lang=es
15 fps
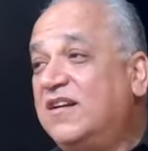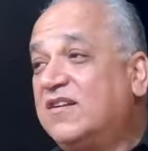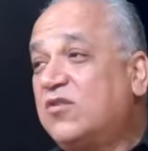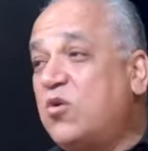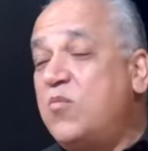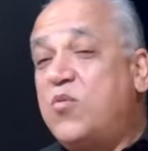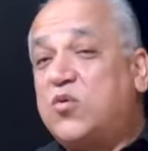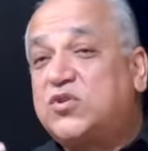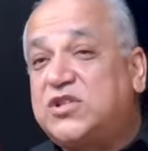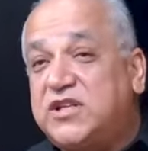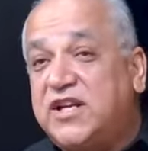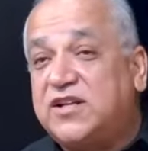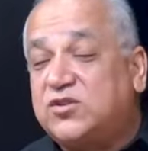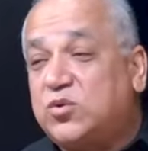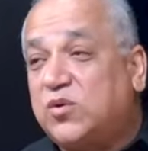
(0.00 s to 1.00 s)
como
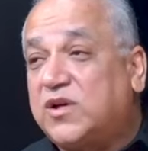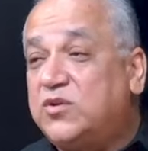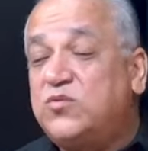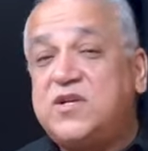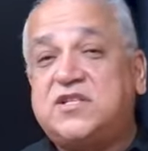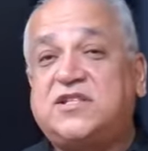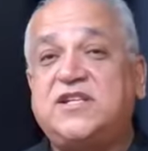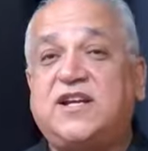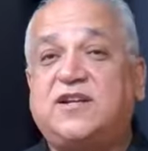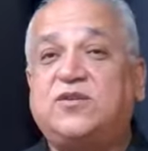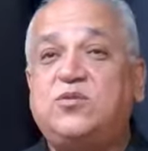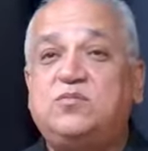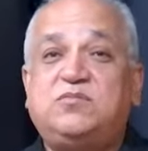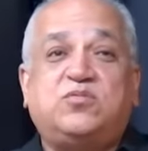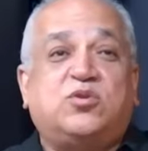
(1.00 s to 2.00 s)
cierto, que no es
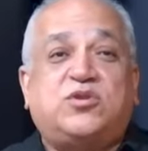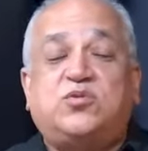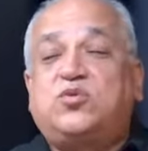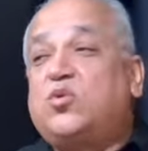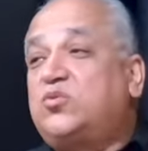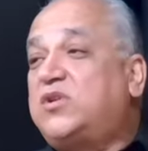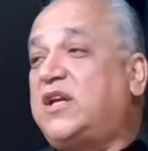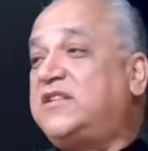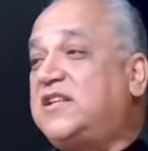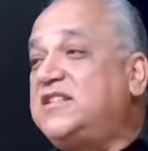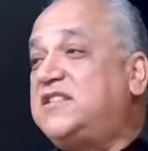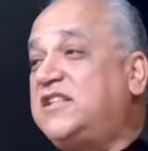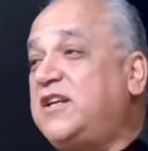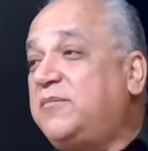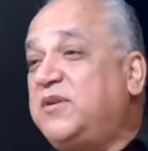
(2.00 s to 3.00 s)
cierto, entonces tú
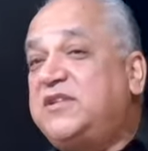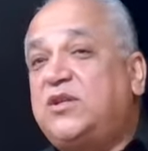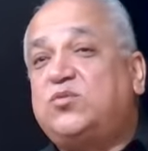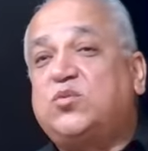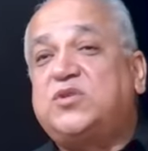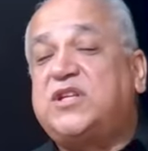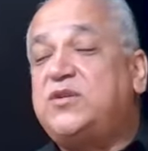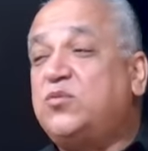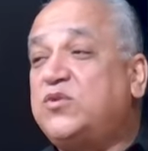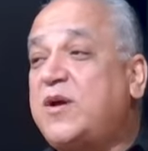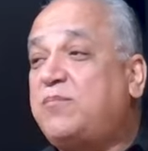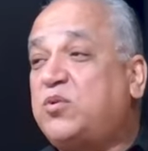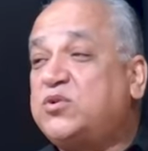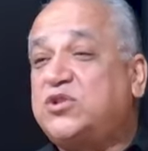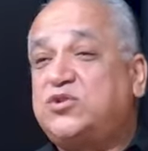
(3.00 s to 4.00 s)
sencillamente tú tienes
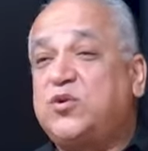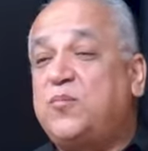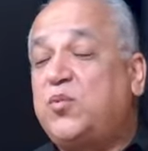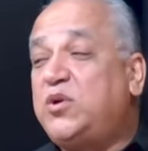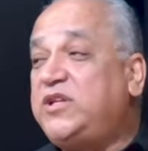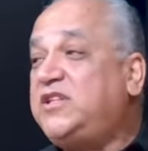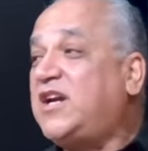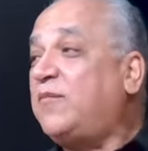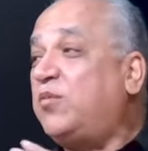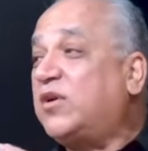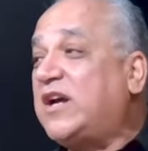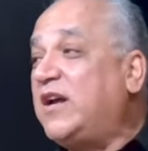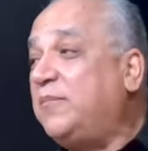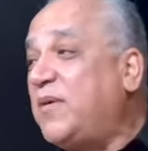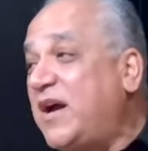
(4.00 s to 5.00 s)
una posición política
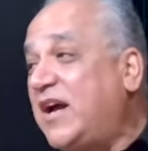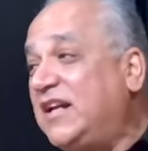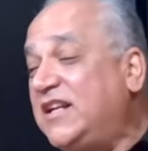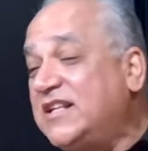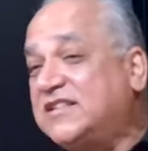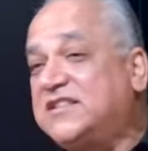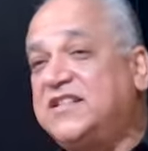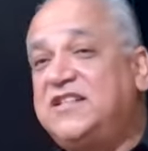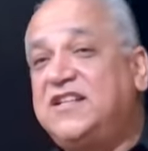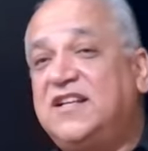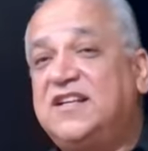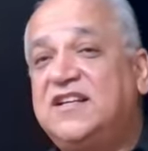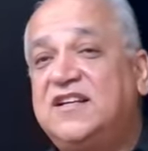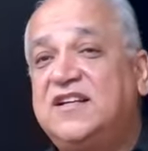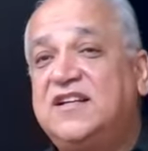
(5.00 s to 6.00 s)
porque además Alexis
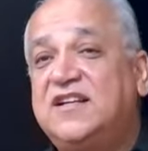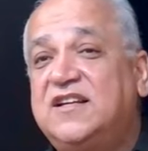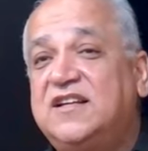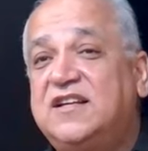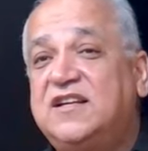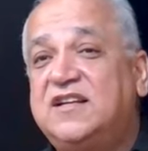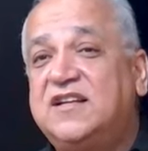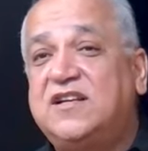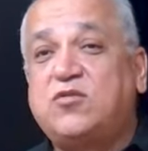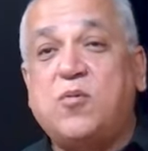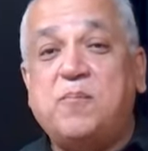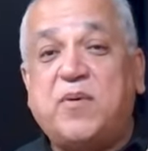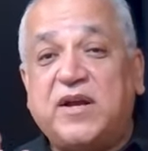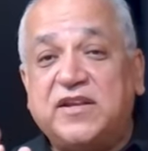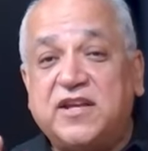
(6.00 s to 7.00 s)
y
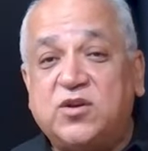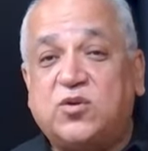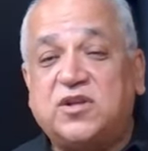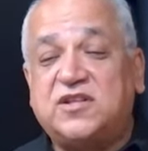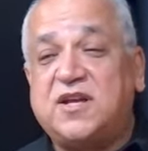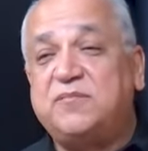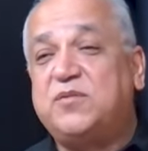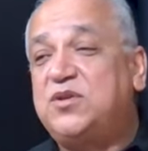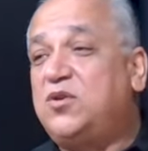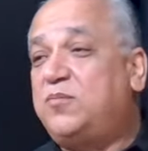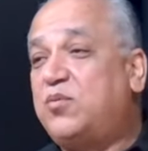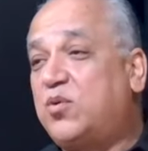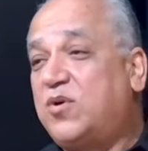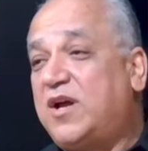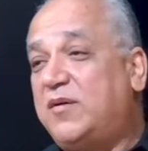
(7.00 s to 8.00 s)
compañeros que están viendo el
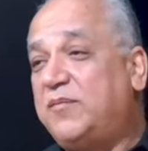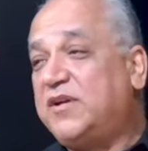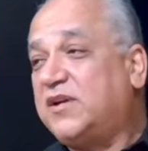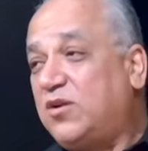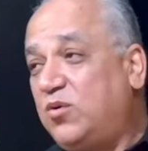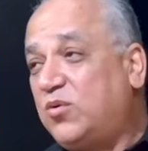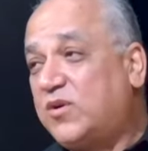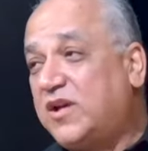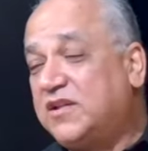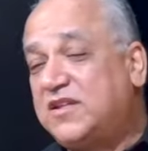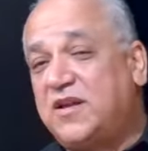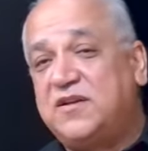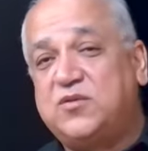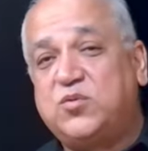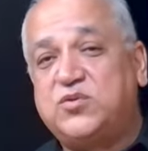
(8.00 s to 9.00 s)
programa y que lo que
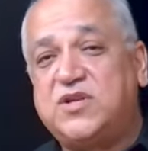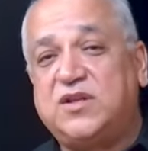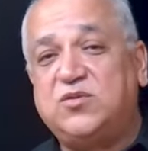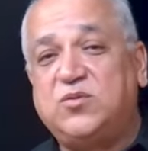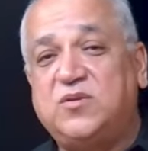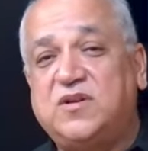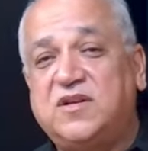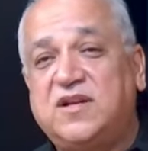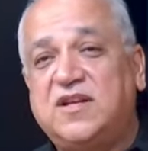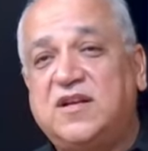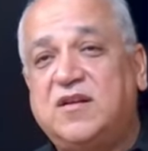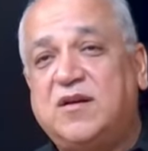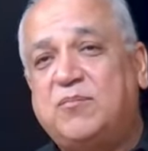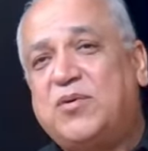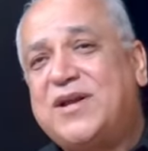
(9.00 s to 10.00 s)
están escuchando,
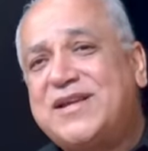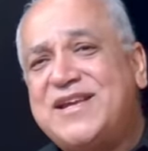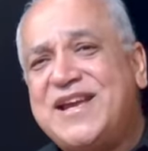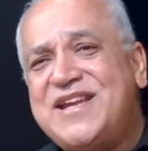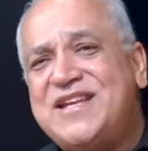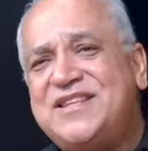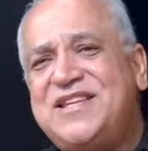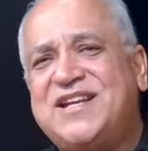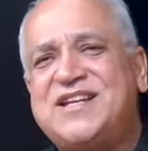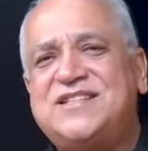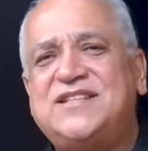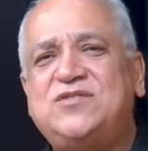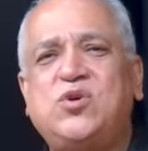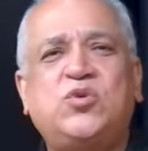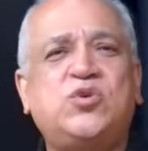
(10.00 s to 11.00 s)
por aquí hay gente que
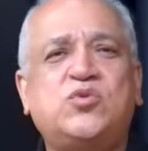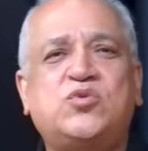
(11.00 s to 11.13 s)
dice, no, yo no